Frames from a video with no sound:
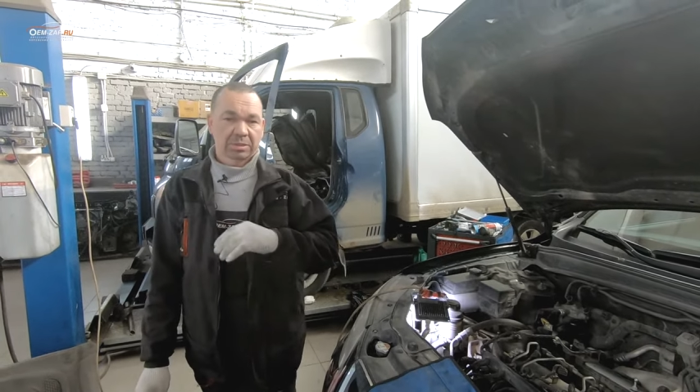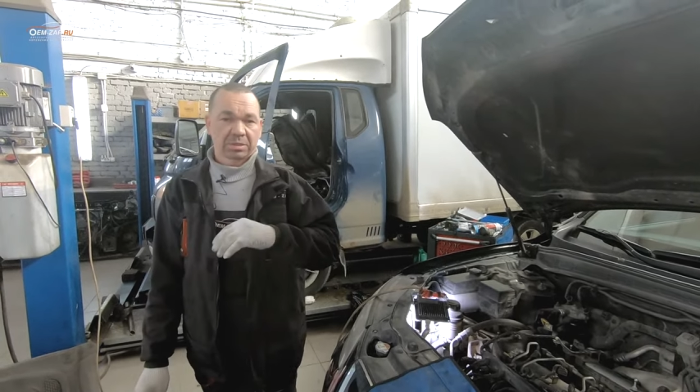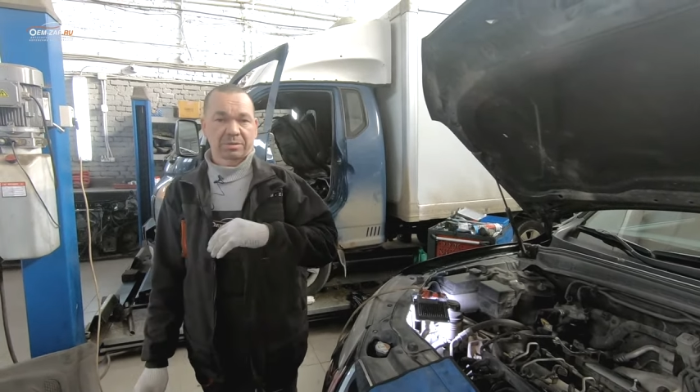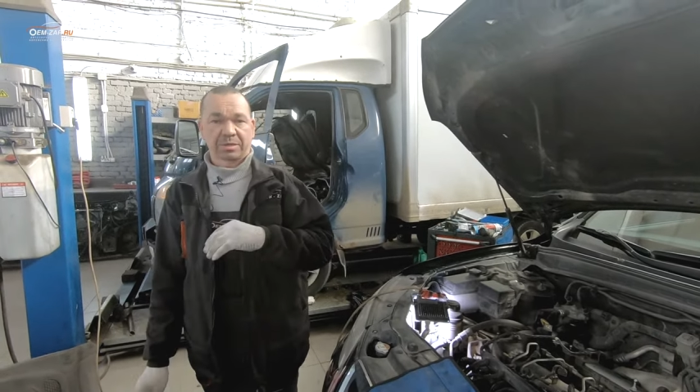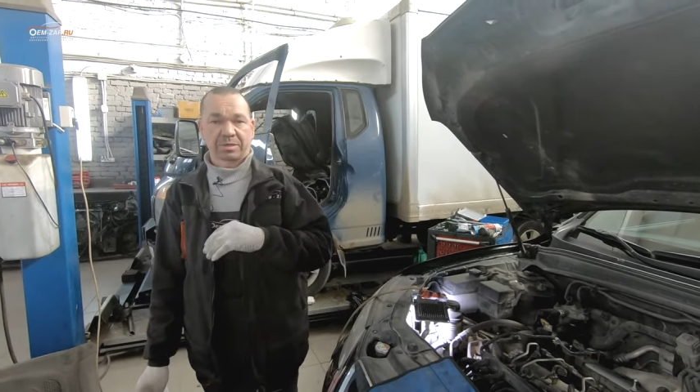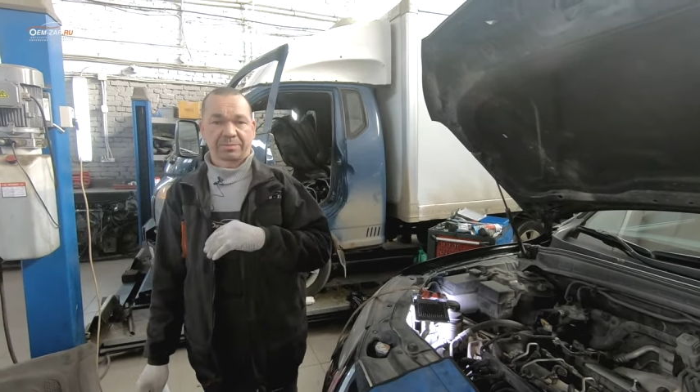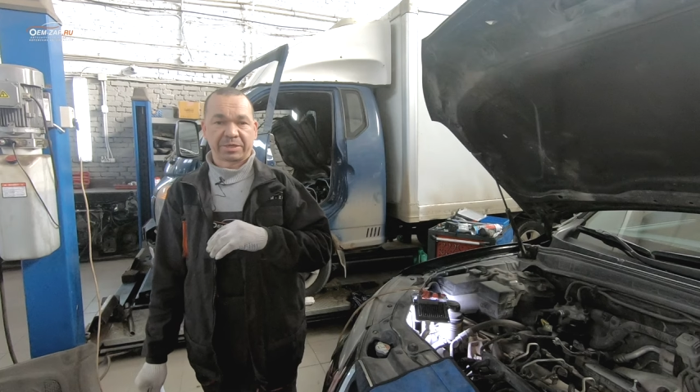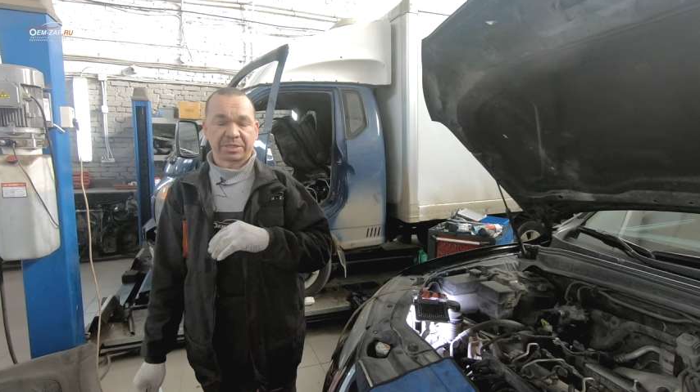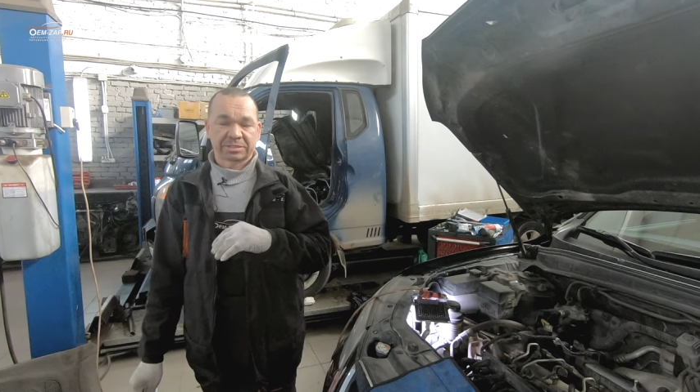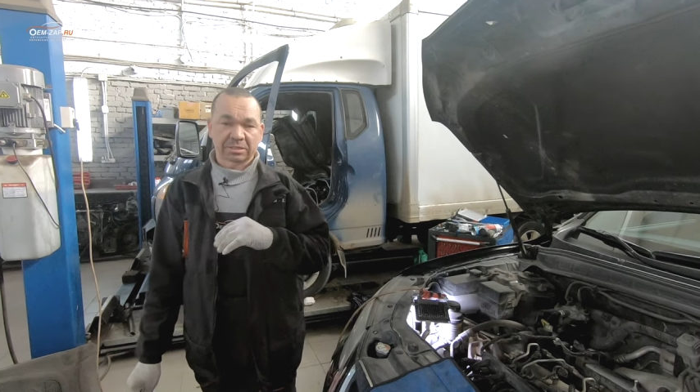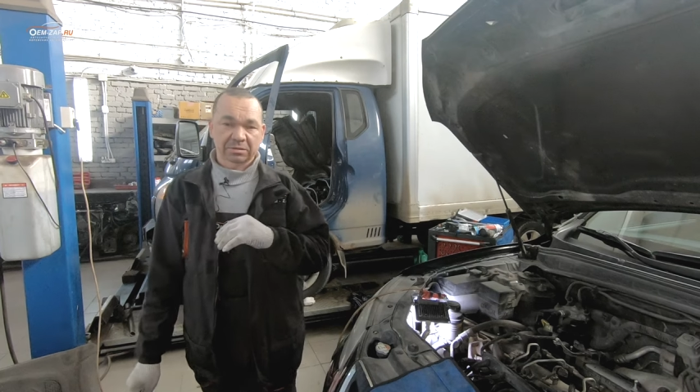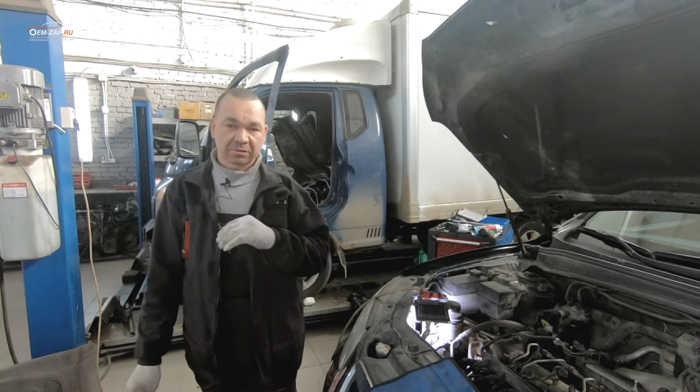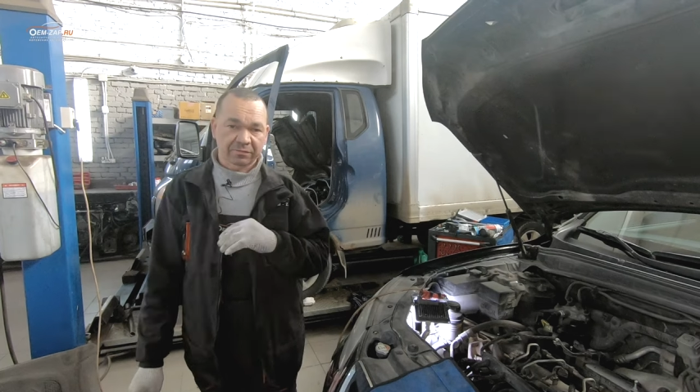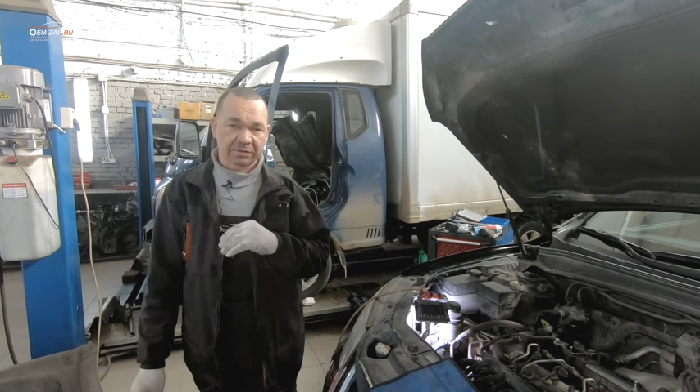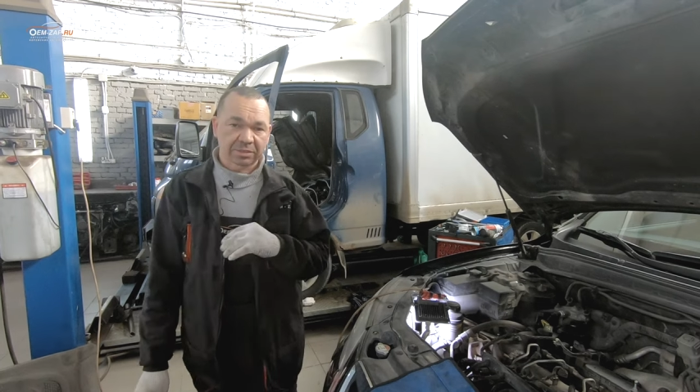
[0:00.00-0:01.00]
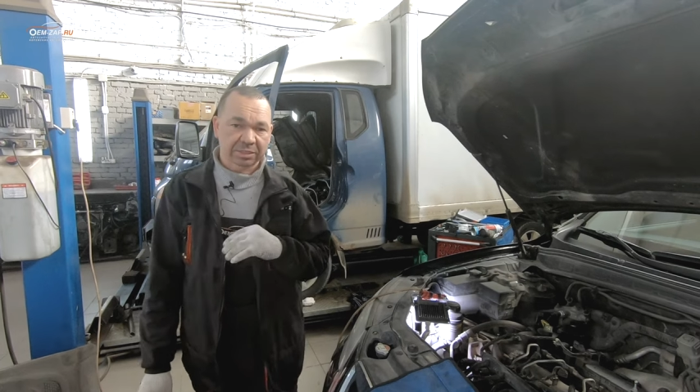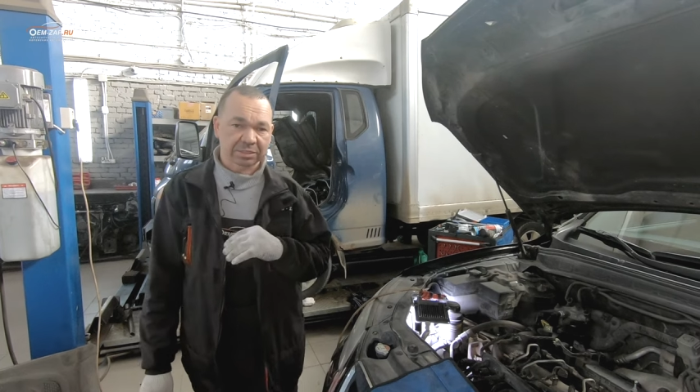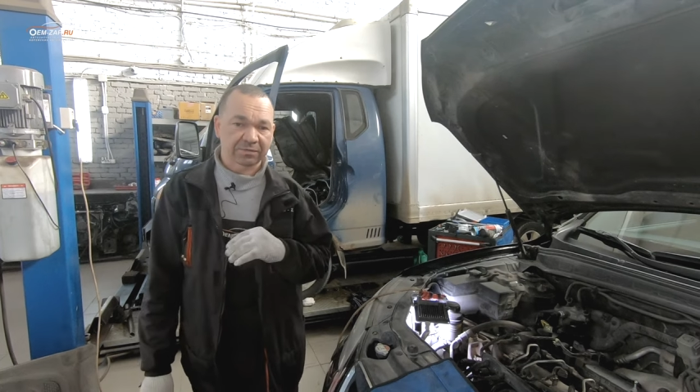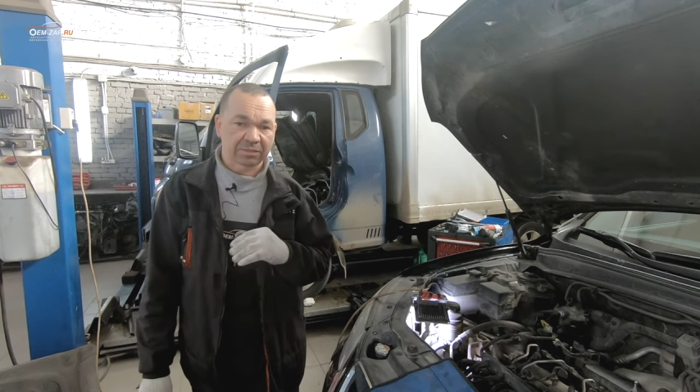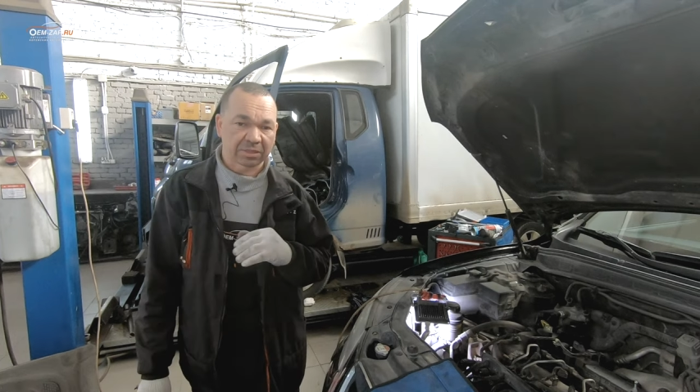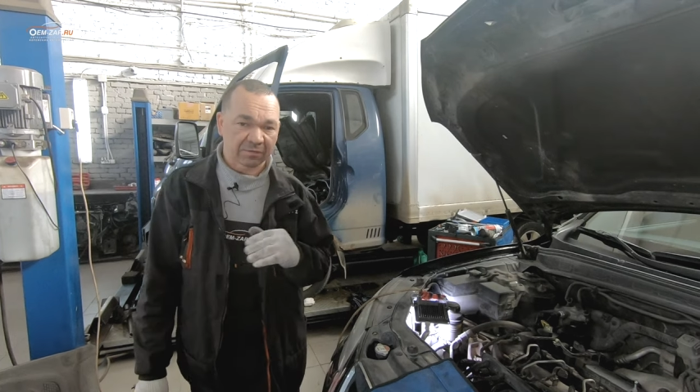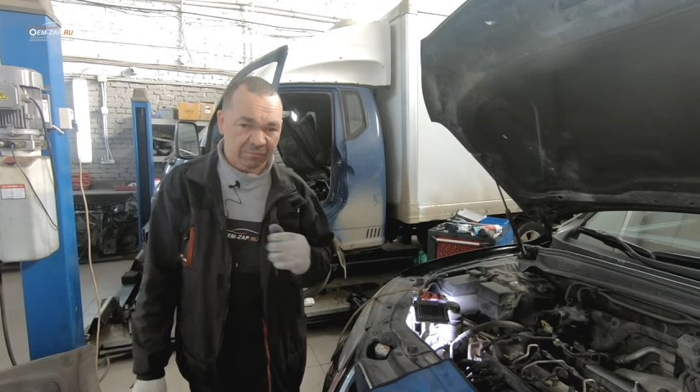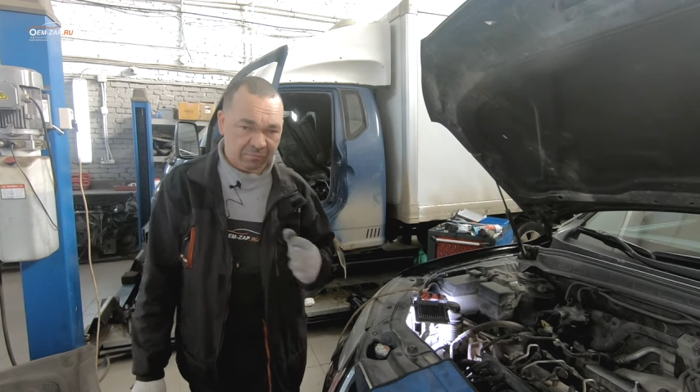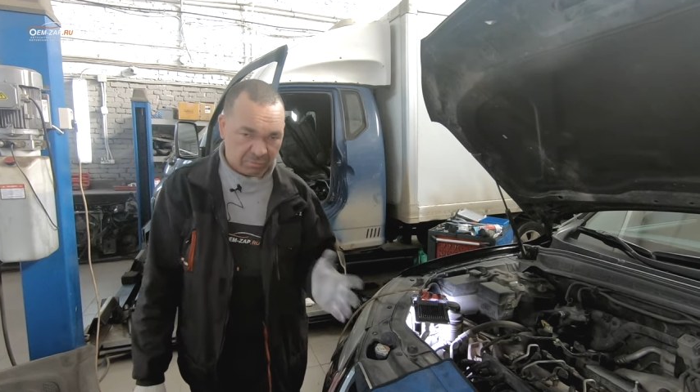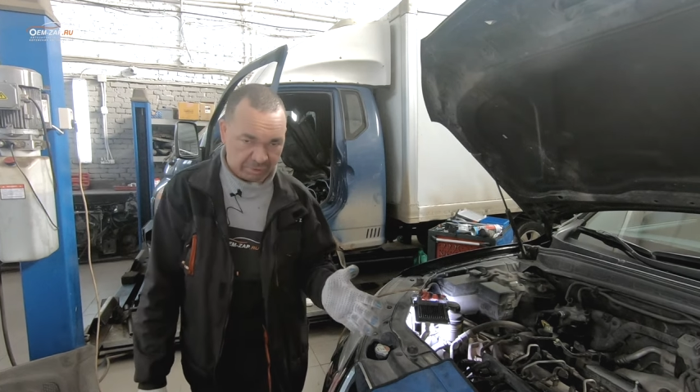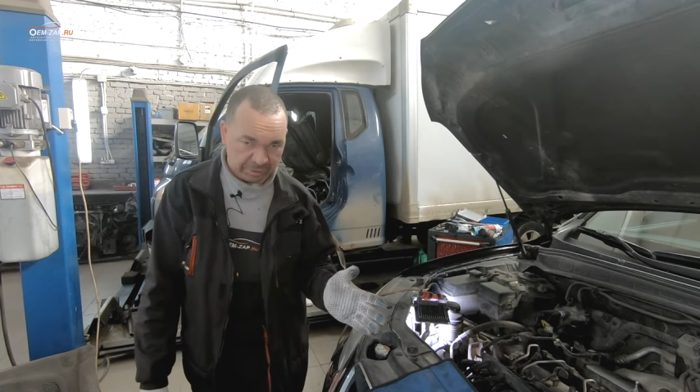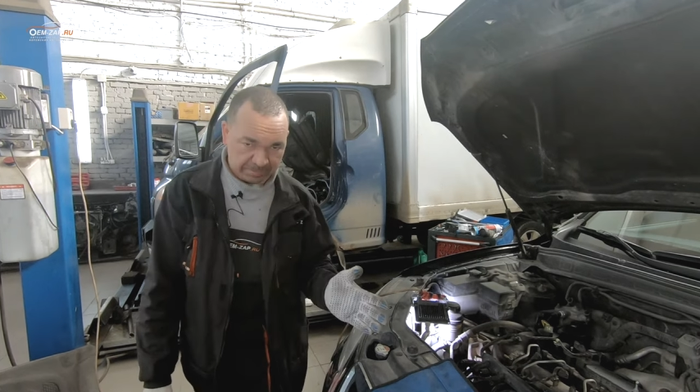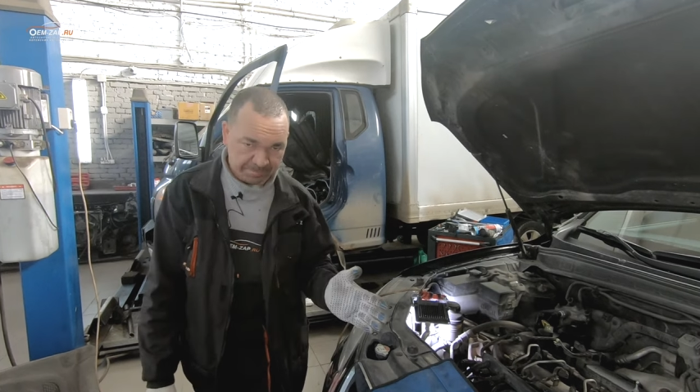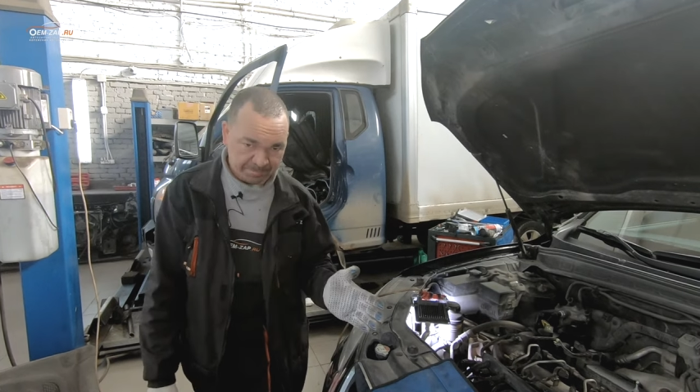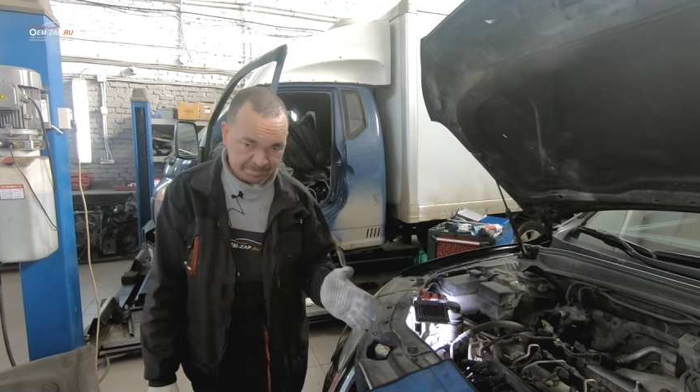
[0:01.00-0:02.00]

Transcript: э, при остановке на светофоре,